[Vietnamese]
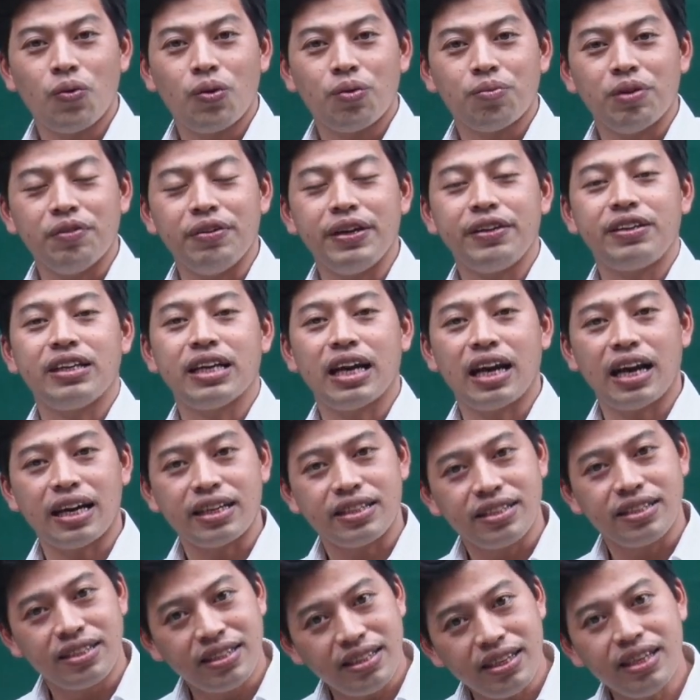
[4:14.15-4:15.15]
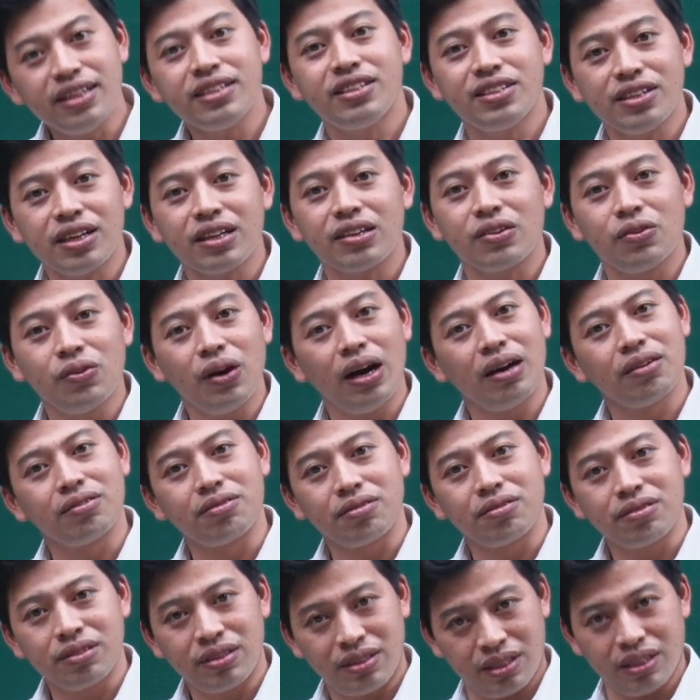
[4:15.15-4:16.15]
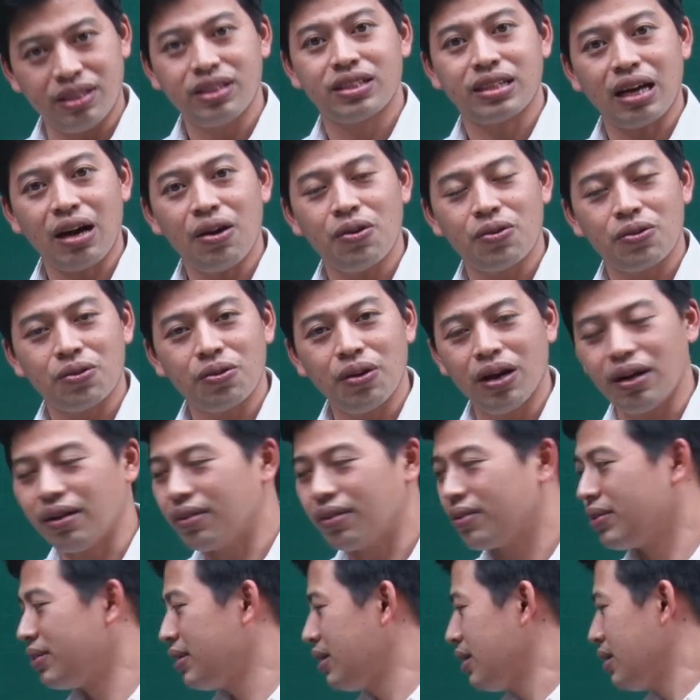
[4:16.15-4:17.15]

Bởi vì là chia trước đúng không? Trừ sau đúng không?